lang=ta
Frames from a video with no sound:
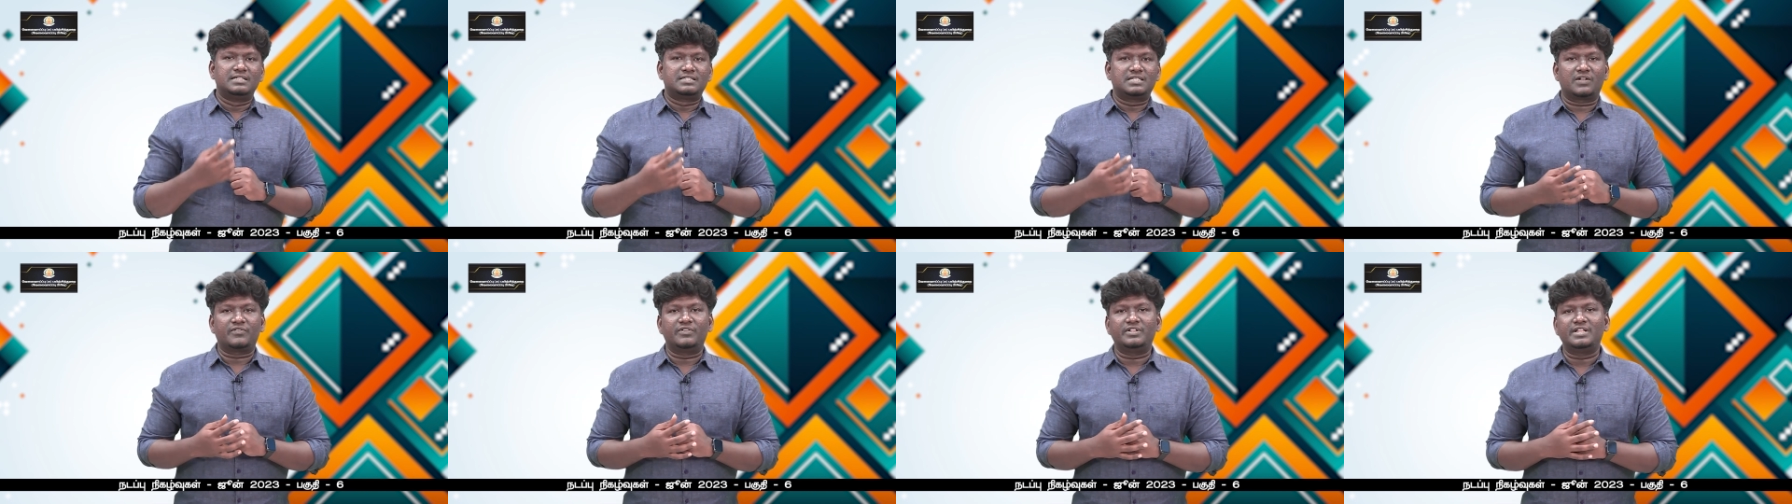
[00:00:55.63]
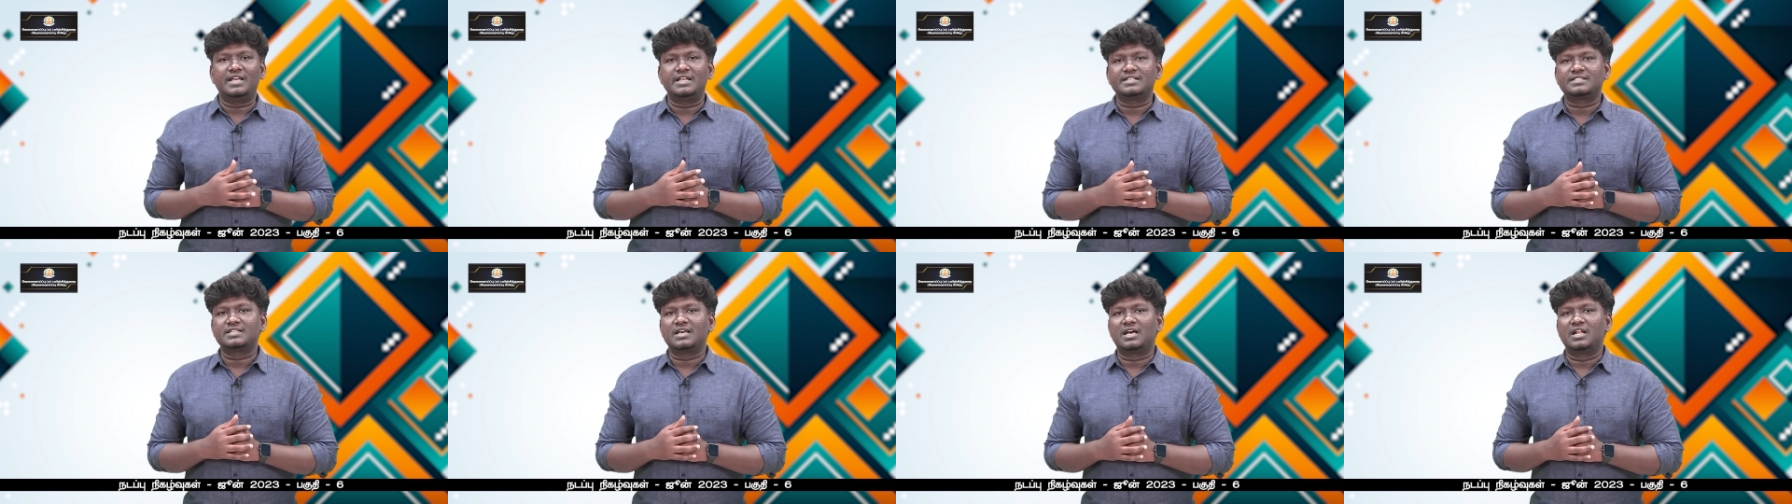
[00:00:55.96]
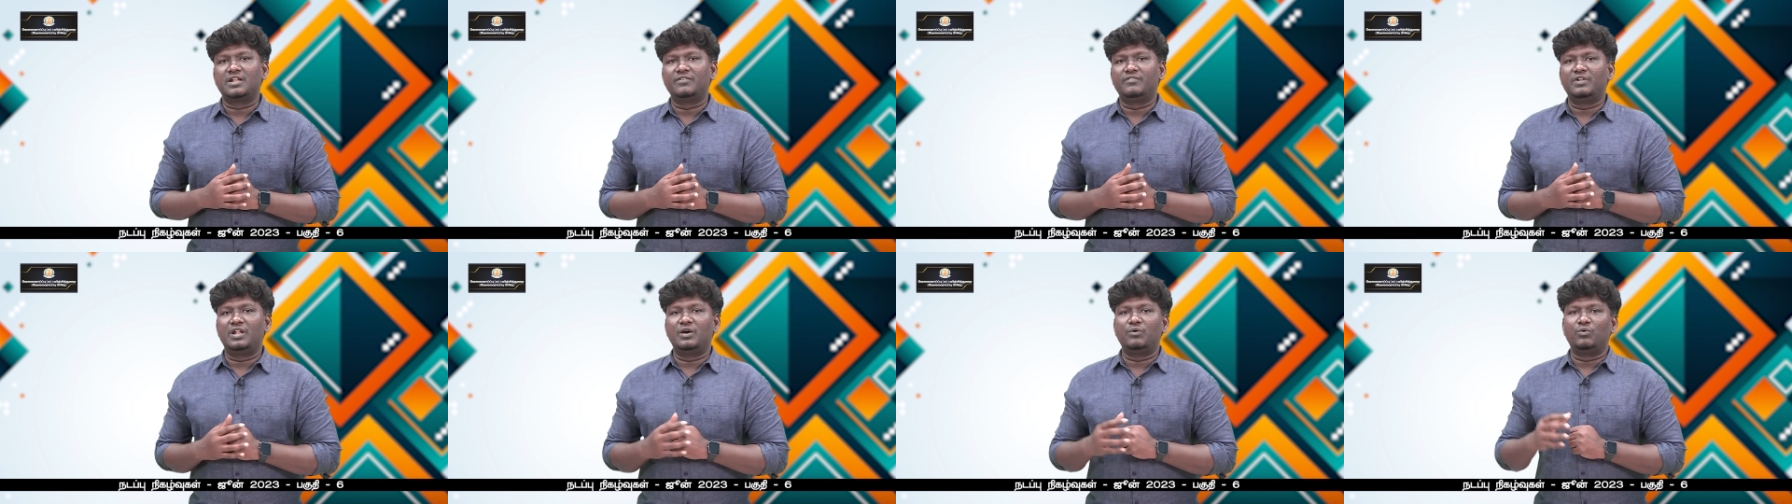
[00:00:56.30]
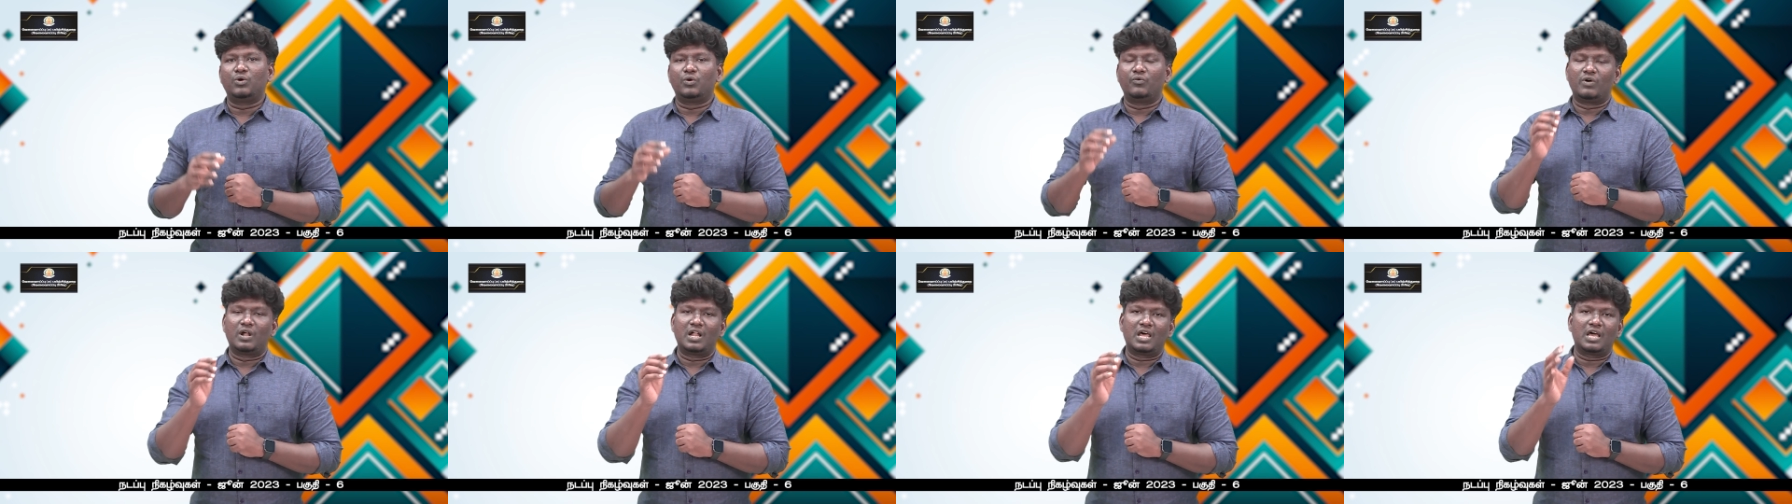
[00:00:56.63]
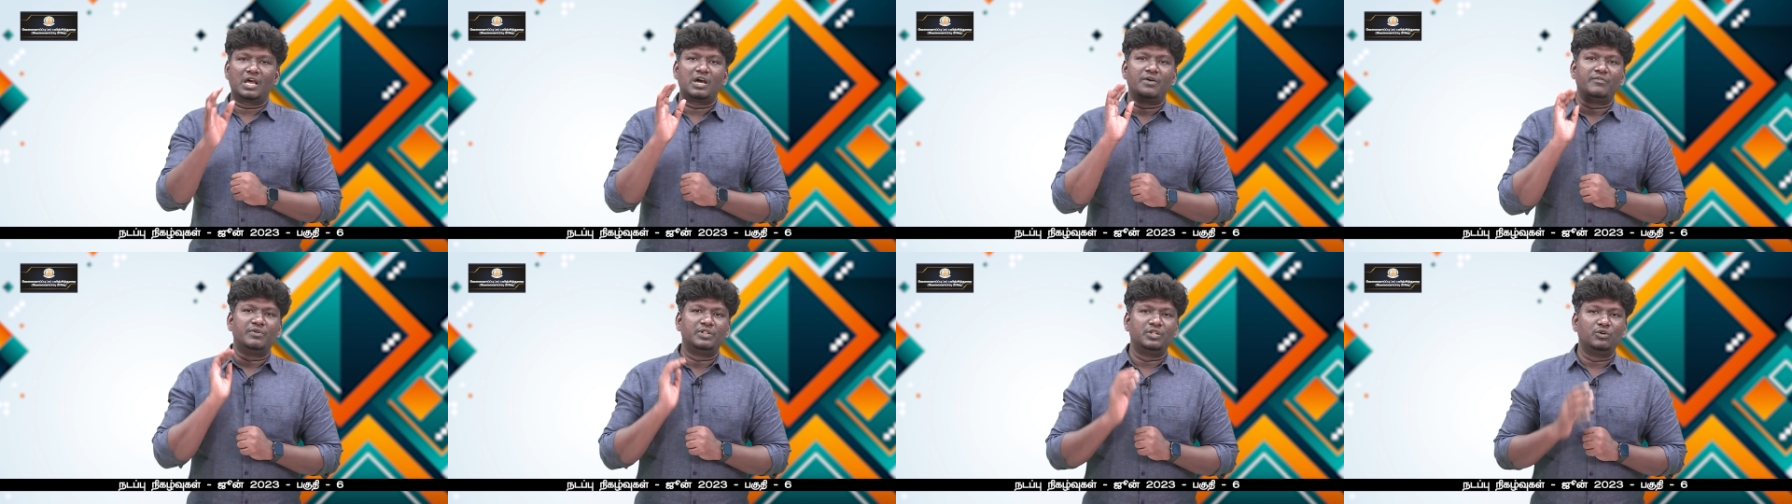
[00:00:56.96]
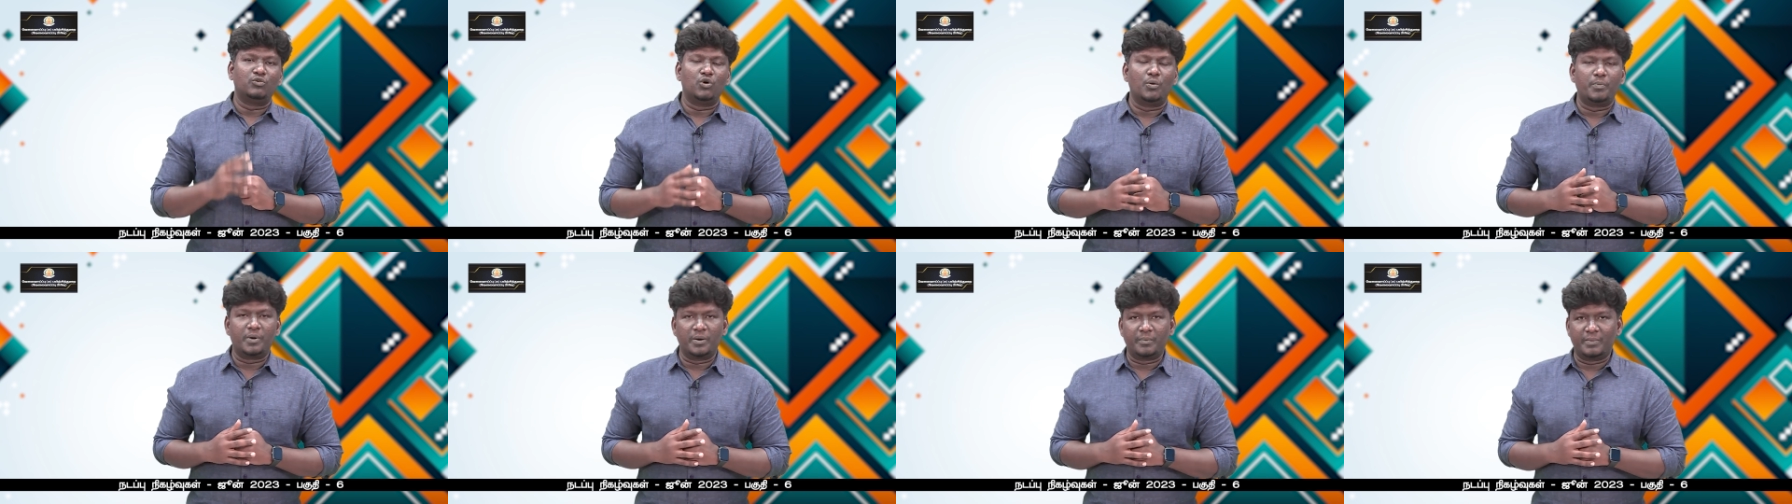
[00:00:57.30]
சர்வதேச அளவில் ஒரு வளாகம் வந்து
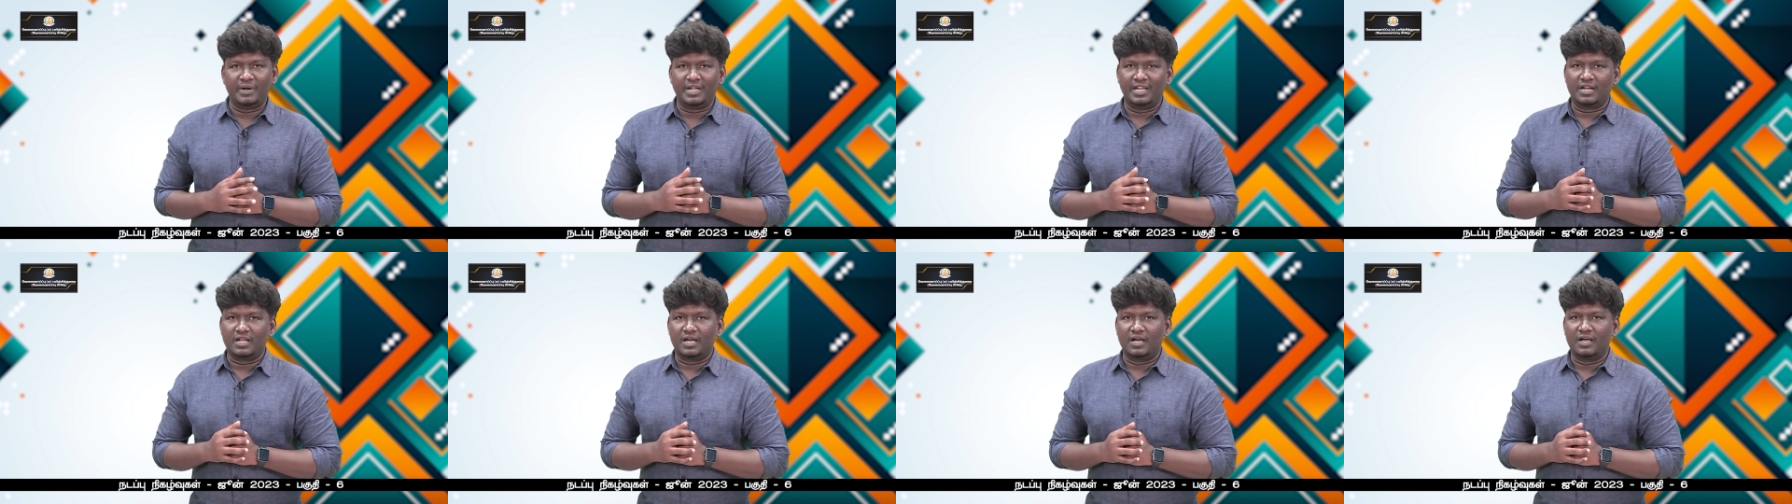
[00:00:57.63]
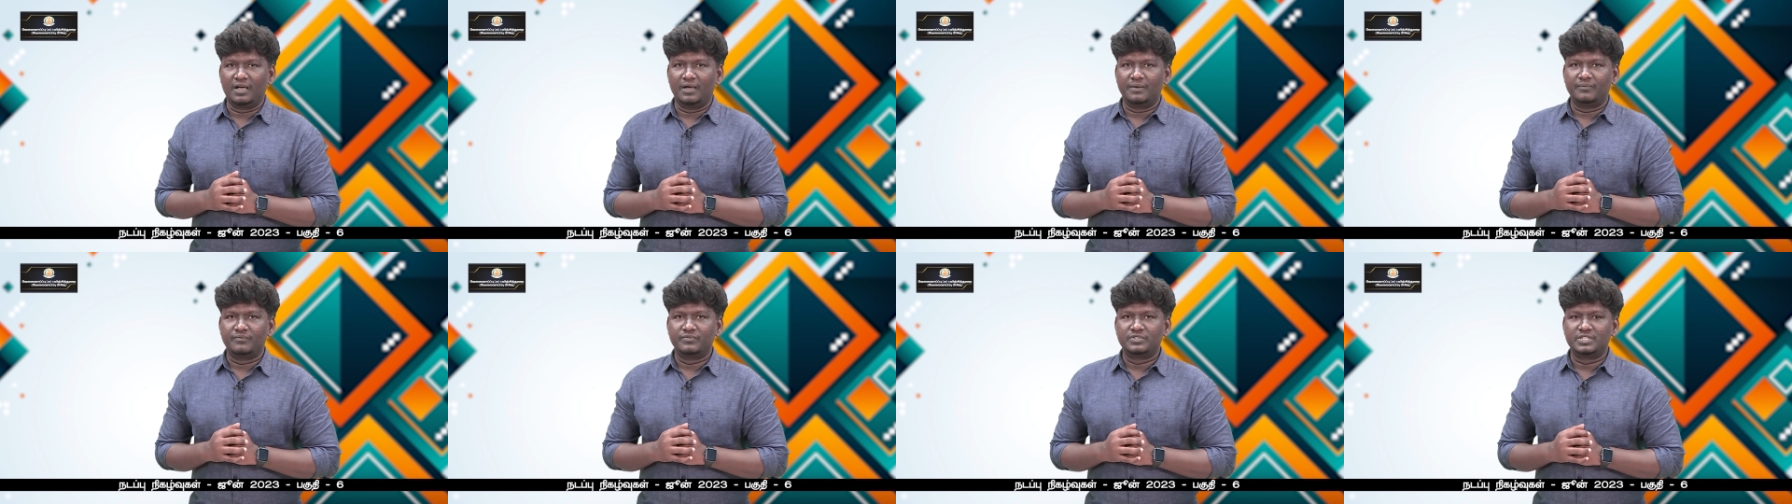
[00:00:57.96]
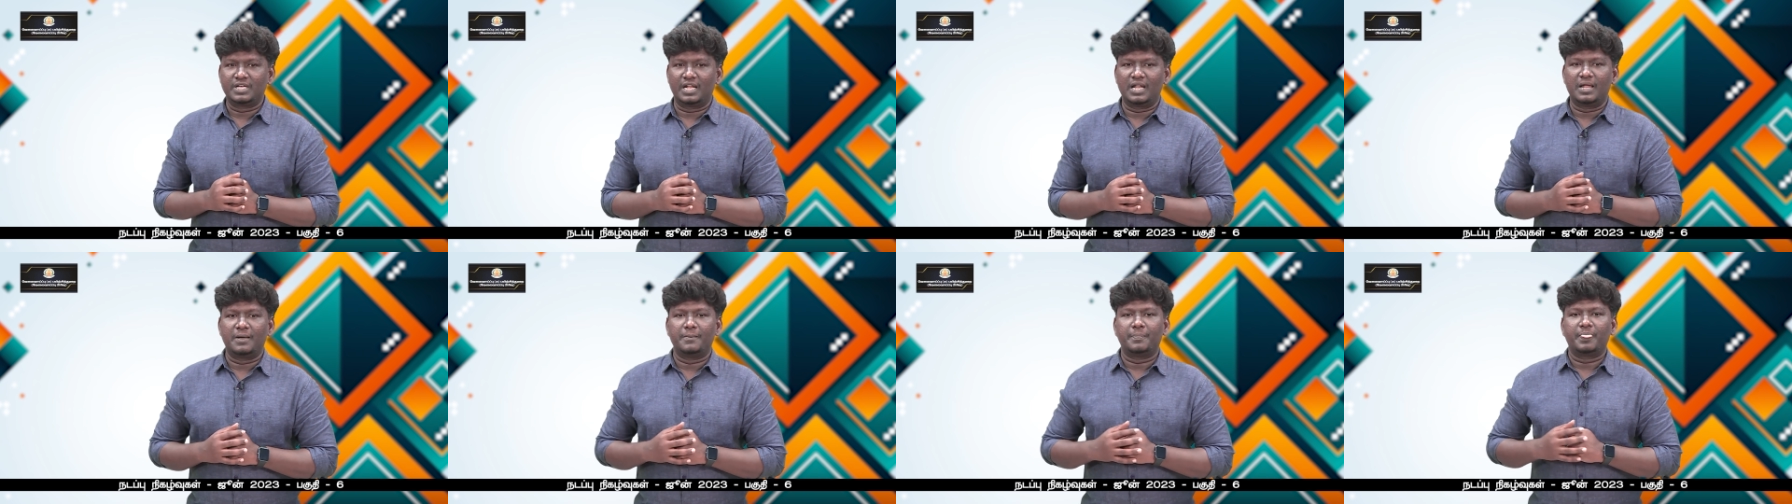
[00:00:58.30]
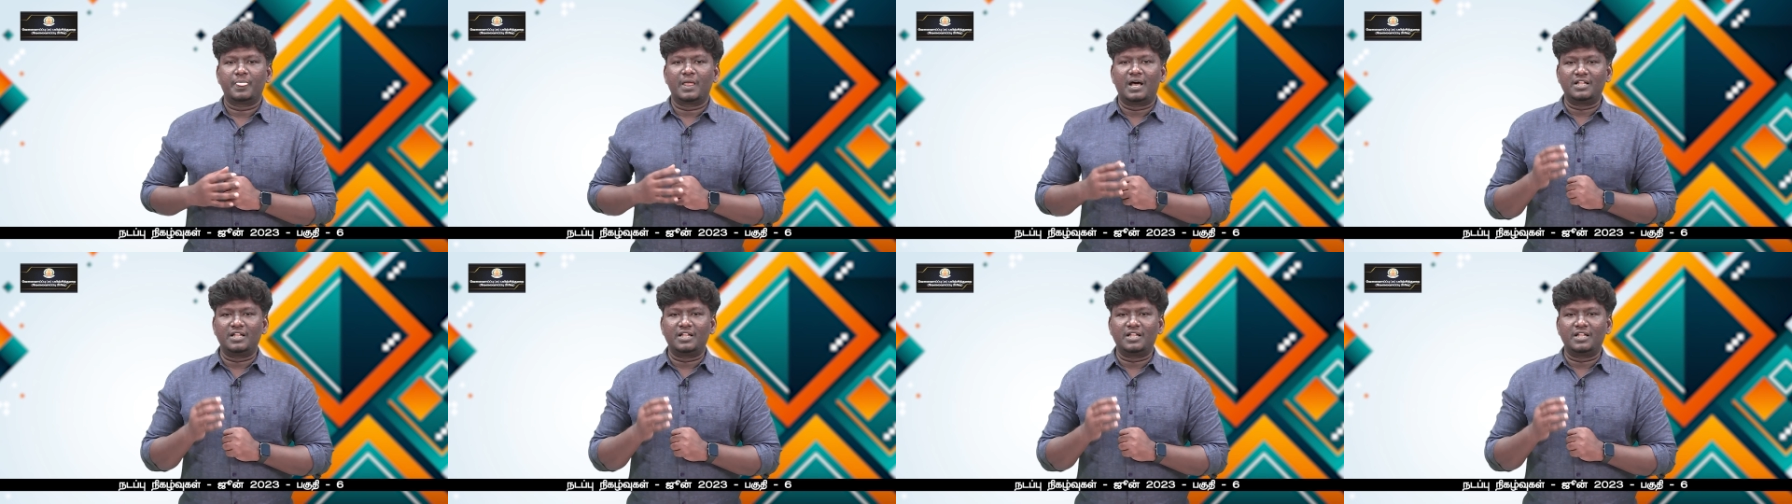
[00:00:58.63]
ஓப்பன் பண்ணியிருக்காங்க சரிங்களா